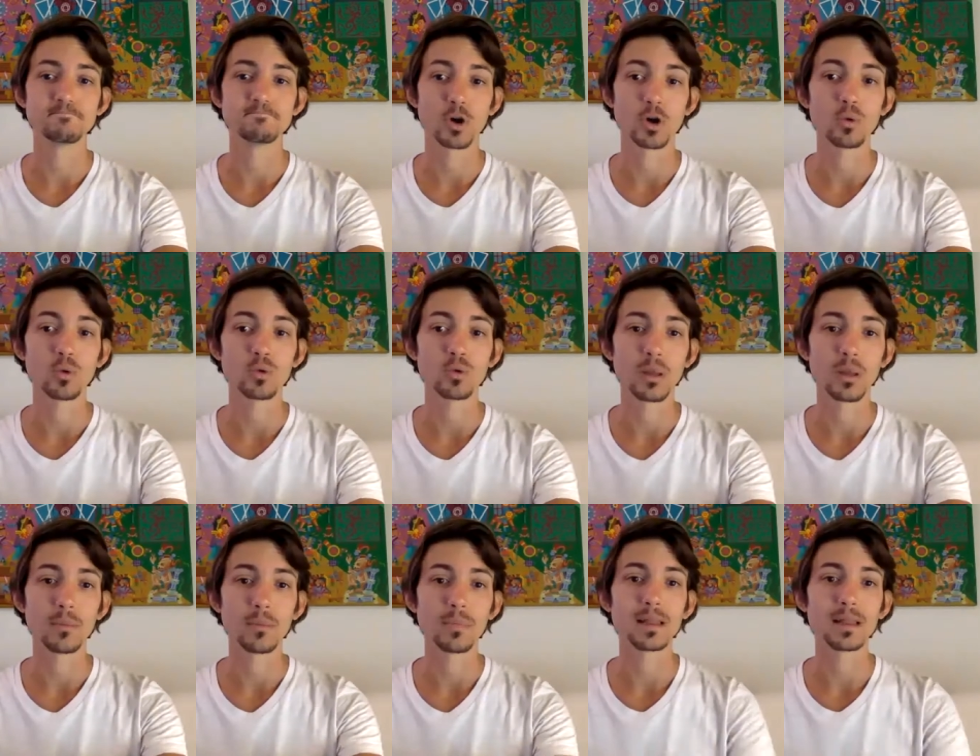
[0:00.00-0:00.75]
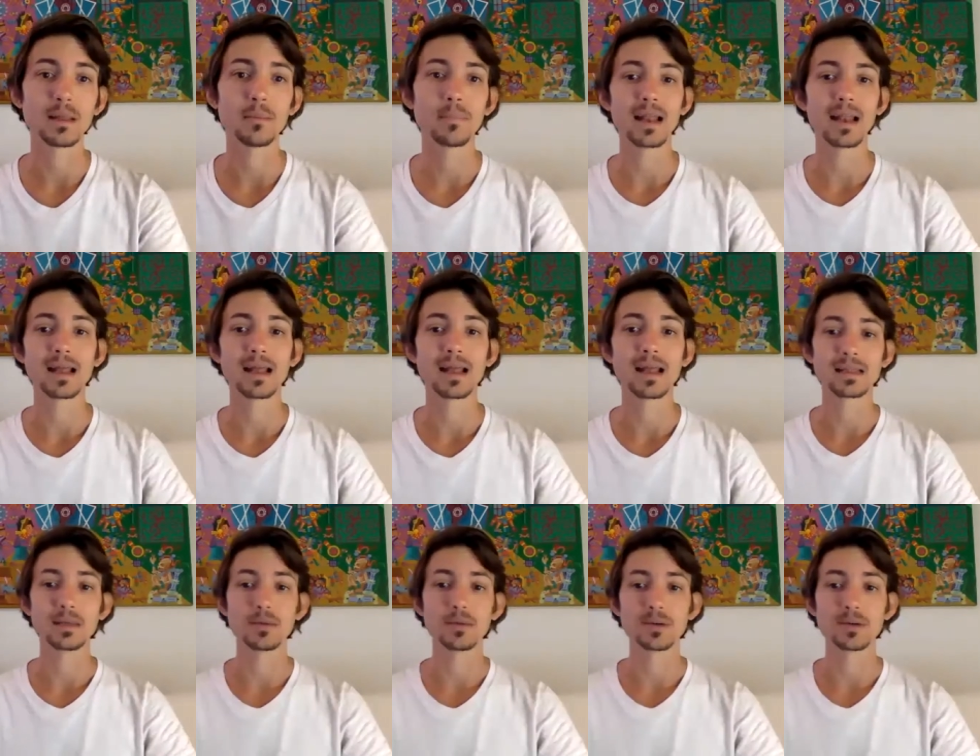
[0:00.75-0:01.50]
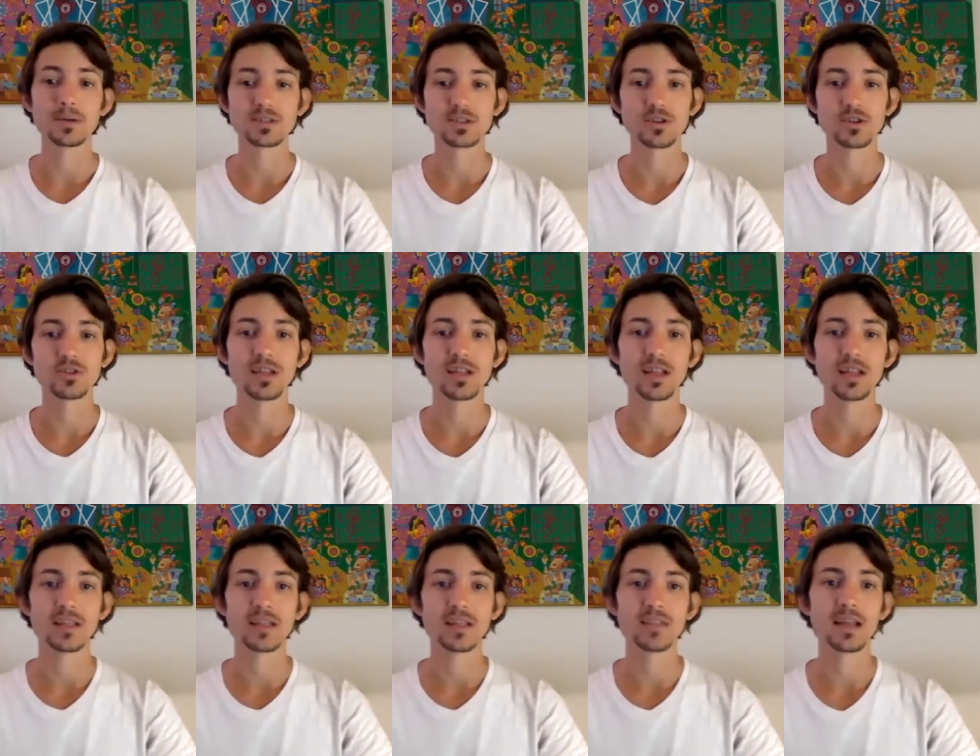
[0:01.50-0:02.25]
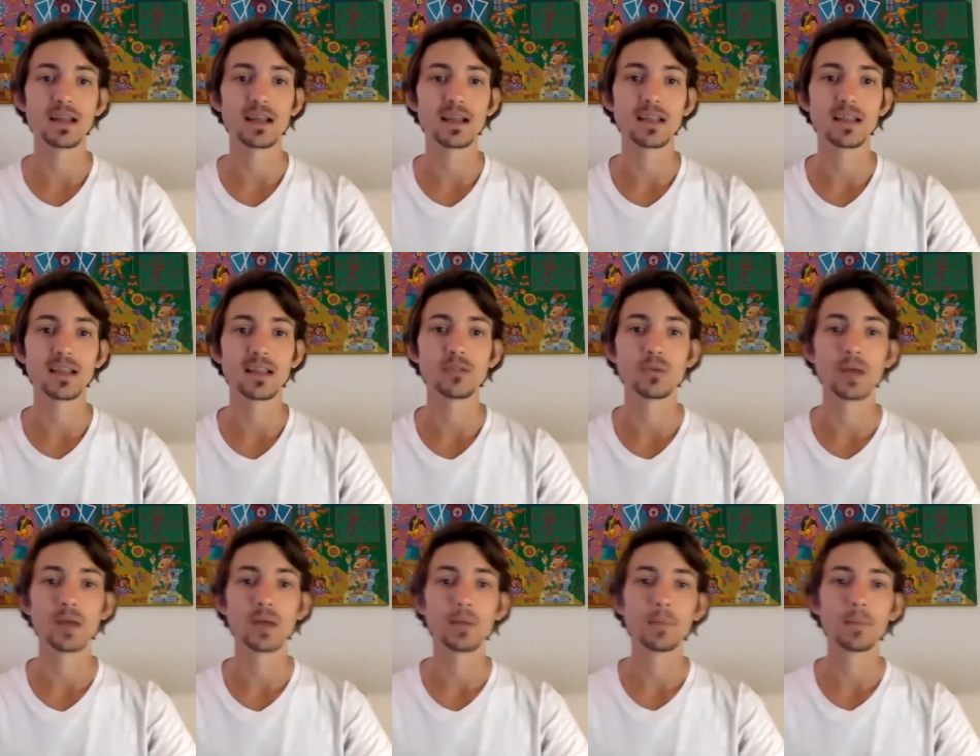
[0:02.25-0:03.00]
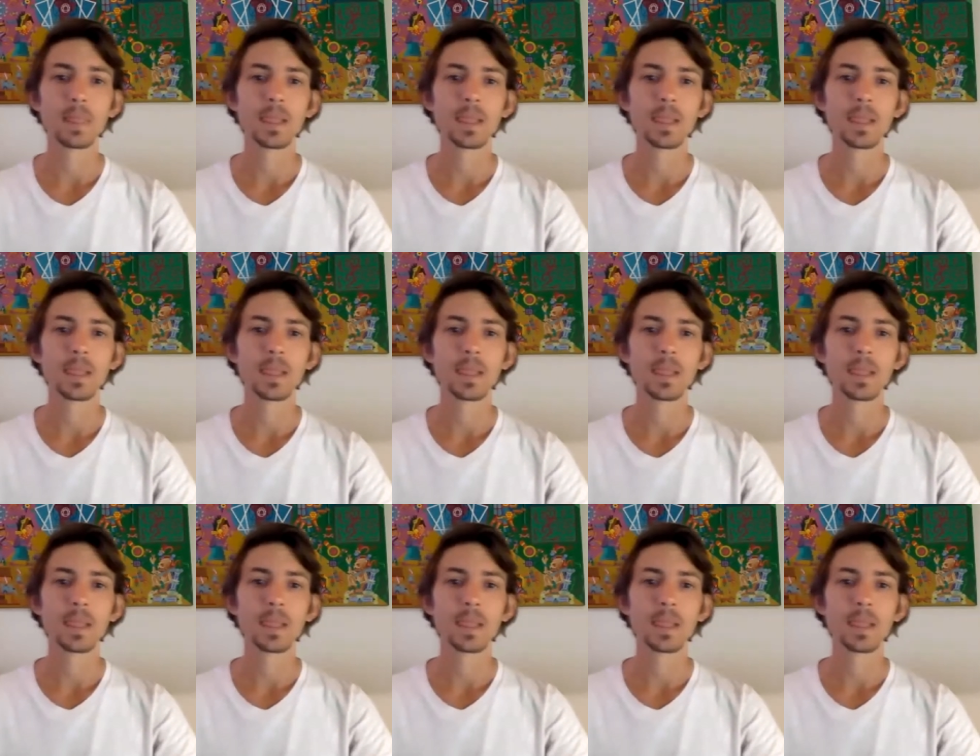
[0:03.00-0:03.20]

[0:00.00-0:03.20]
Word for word: justamente para la activación de la glándula.